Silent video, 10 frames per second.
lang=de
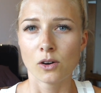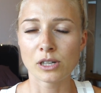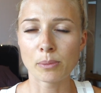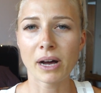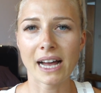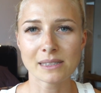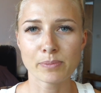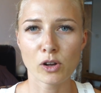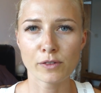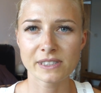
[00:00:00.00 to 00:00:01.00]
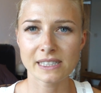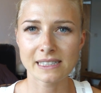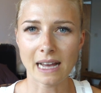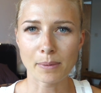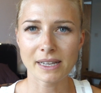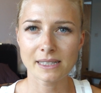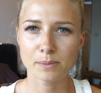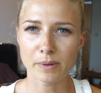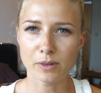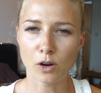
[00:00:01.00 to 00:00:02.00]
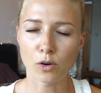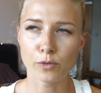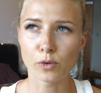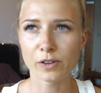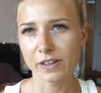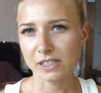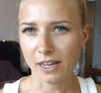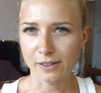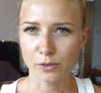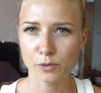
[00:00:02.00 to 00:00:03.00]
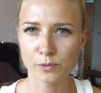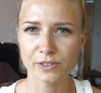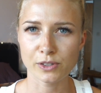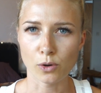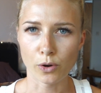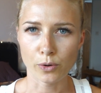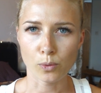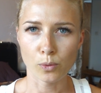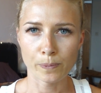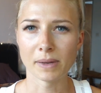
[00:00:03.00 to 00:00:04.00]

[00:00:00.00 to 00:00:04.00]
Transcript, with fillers: Und der Preis beläuft sich dabei jetzt auf ungefähr 350 Euro.